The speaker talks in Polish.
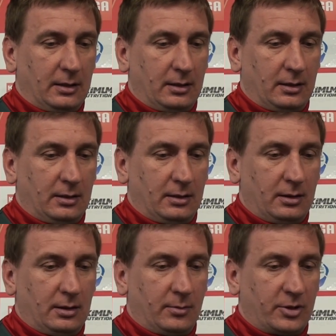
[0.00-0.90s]

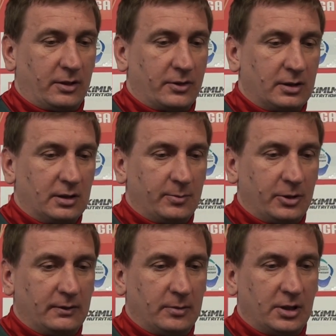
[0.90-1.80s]
Y, przede wszystkim
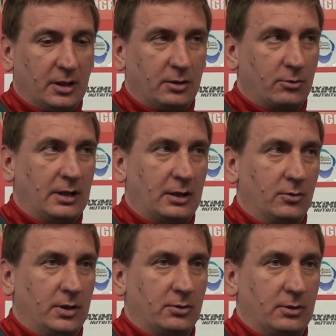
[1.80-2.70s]
spodziewam się
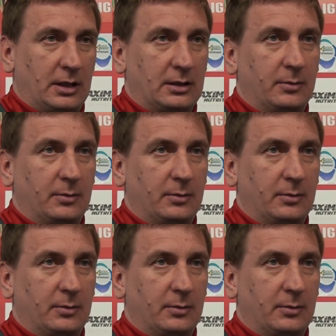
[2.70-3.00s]
trudnego meczu, tak?